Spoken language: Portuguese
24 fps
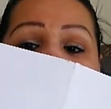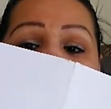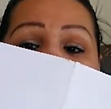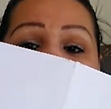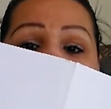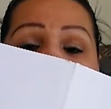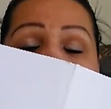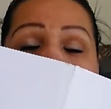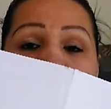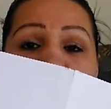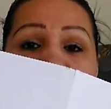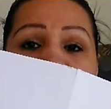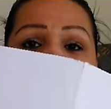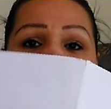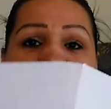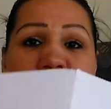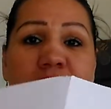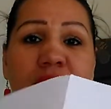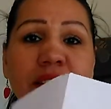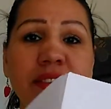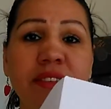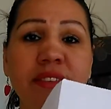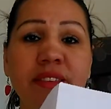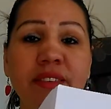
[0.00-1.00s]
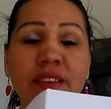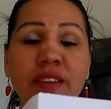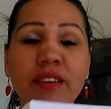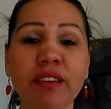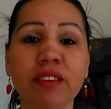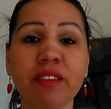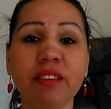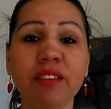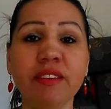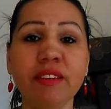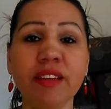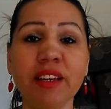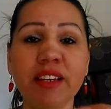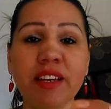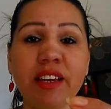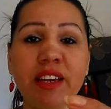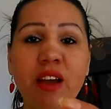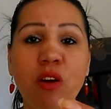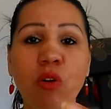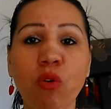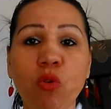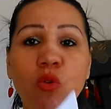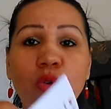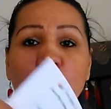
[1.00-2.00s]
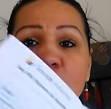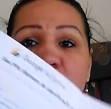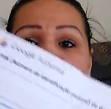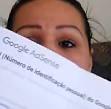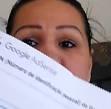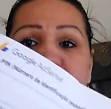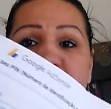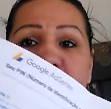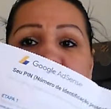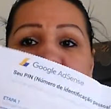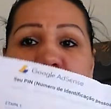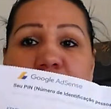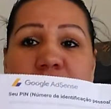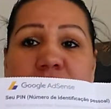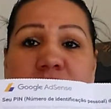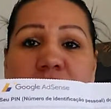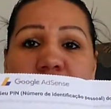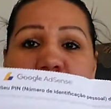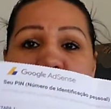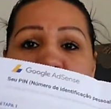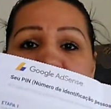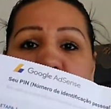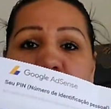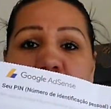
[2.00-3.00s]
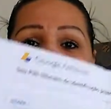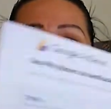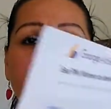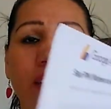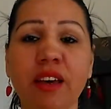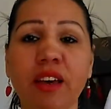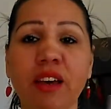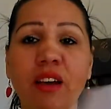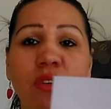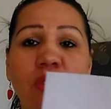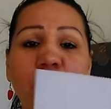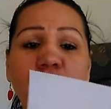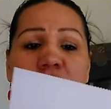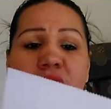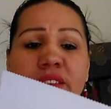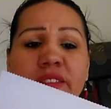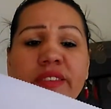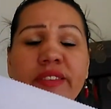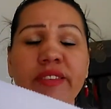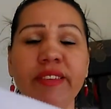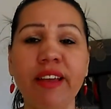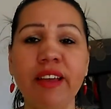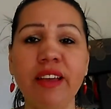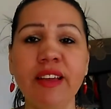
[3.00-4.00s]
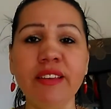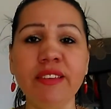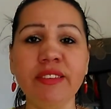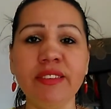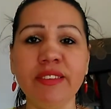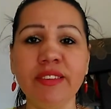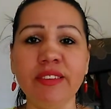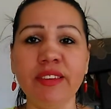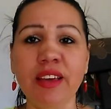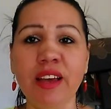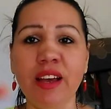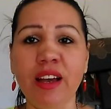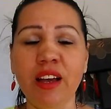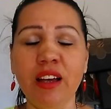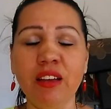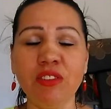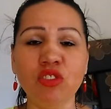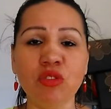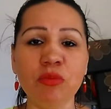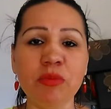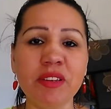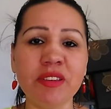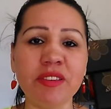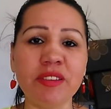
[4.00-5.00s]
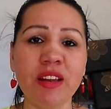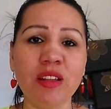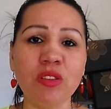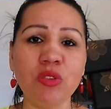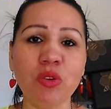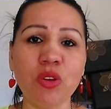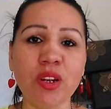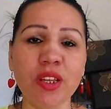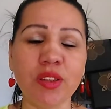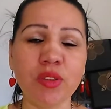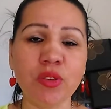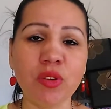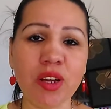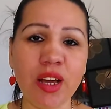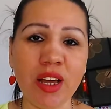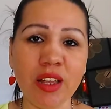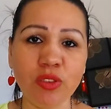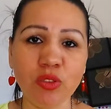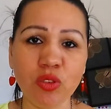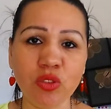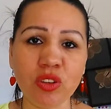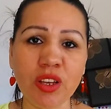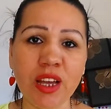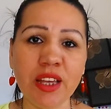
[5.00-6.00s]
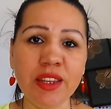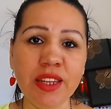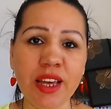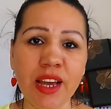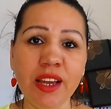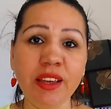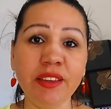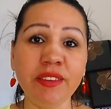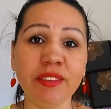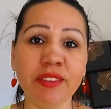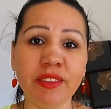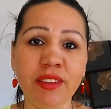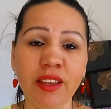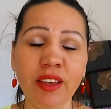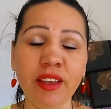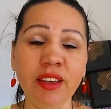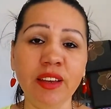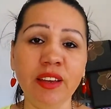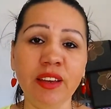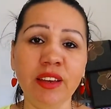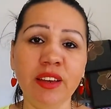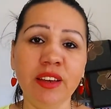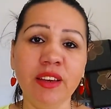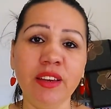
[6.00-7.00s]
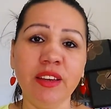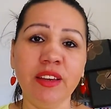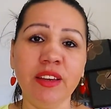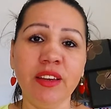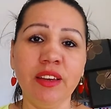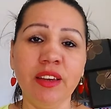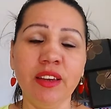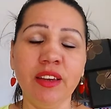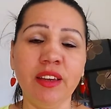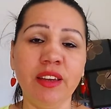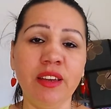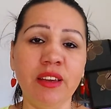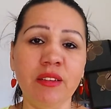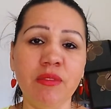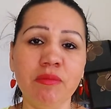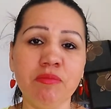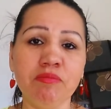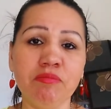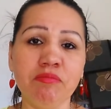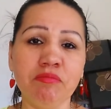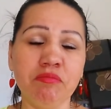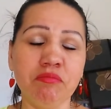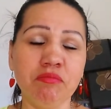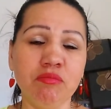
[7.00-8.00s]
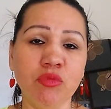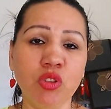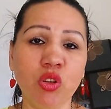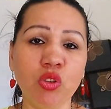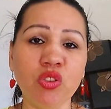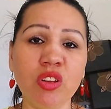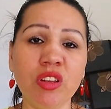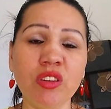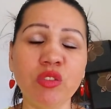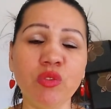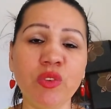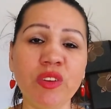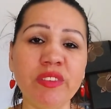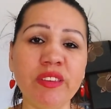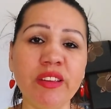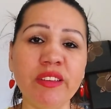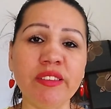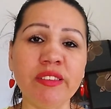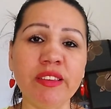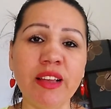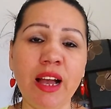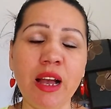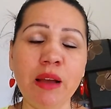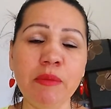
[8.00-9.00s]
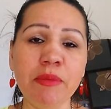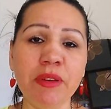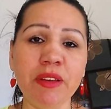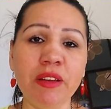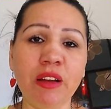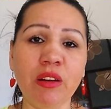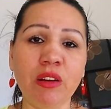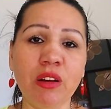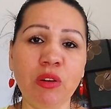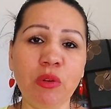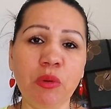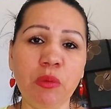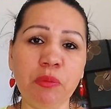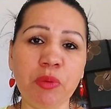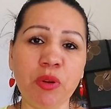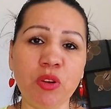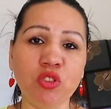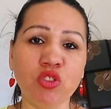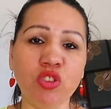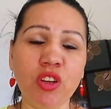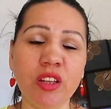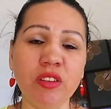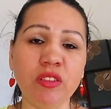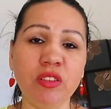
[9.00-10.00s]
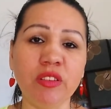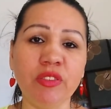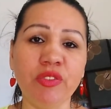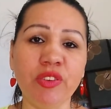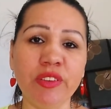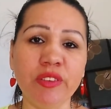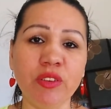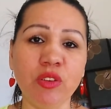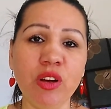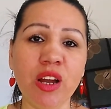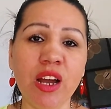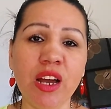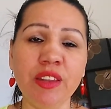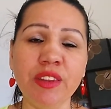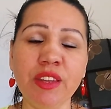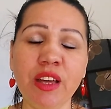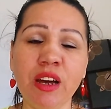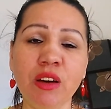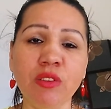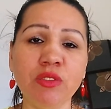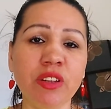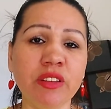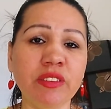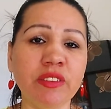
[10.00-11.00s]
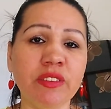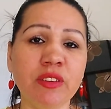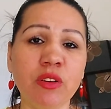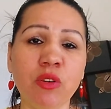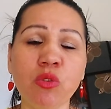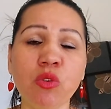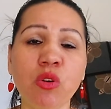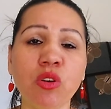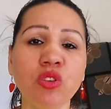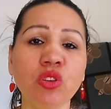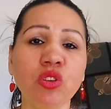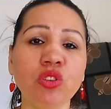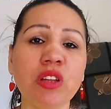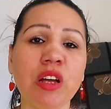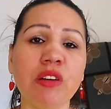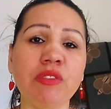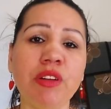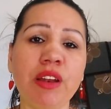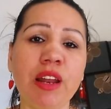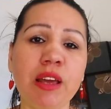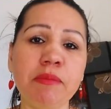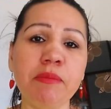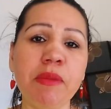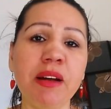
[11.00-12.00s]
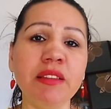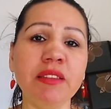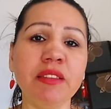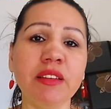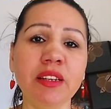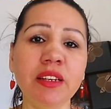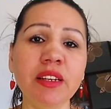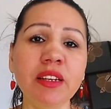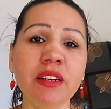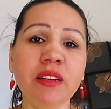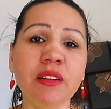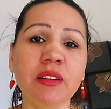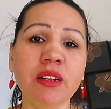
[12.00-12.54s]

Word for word: Google AdSense. Você sabe o que é o Google AdSense? Google AdSense é a administradora aí do, dos canais, né? É, não sei se vocês sabem, é o projeto de fazer um canal nasceu quando eu estava lá em Madrid